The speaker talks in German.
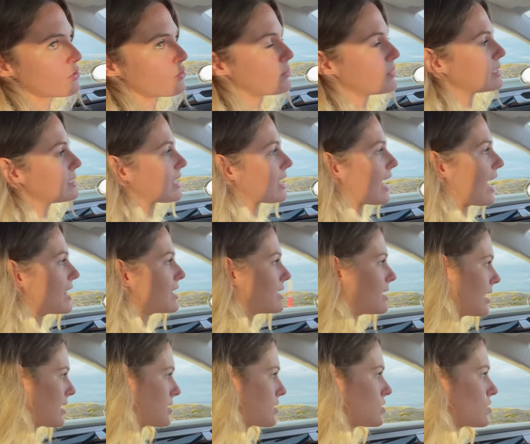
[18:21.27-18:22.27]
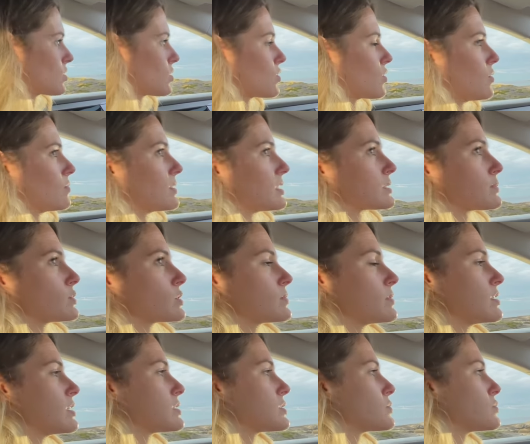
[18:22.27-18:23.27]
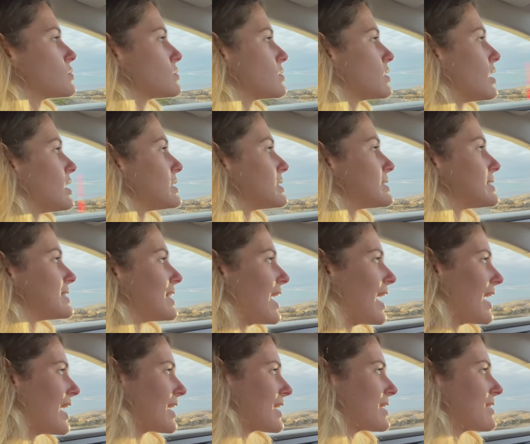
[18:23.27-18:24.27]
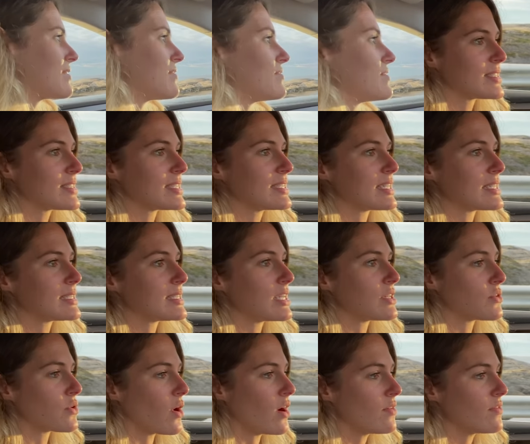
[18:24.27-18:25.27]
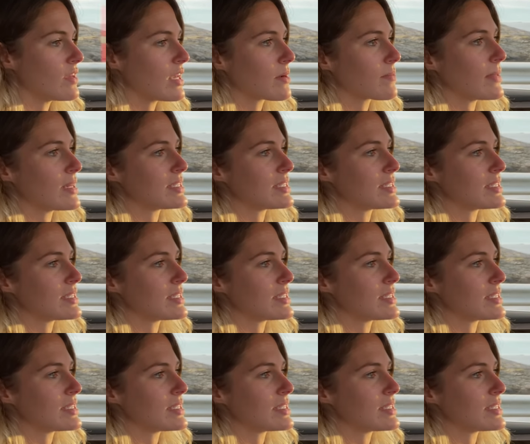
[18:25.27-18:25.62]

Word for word: Kilometer rein elektrisch gekommen. Jetzt muss man dazu sagen, sind jetzt hier in Norwegen.